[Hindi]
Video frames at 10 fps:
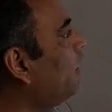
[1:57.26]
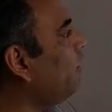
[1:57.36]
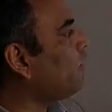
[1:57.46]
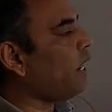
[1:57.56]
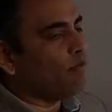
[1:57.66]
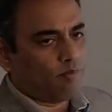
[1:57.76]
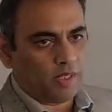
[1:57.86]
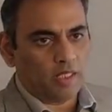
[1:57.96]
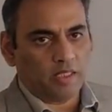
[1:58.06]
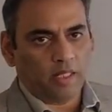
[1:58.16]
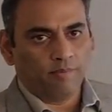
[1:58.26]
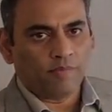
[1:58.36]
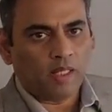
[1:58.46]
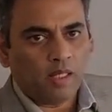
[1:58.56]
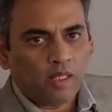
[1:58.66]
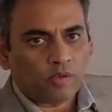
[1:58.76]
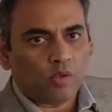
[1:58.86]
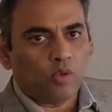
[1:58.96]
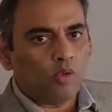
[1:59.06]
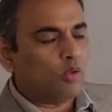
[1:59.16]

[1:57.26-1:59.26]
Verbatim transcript: हैं टाइम के लिए तो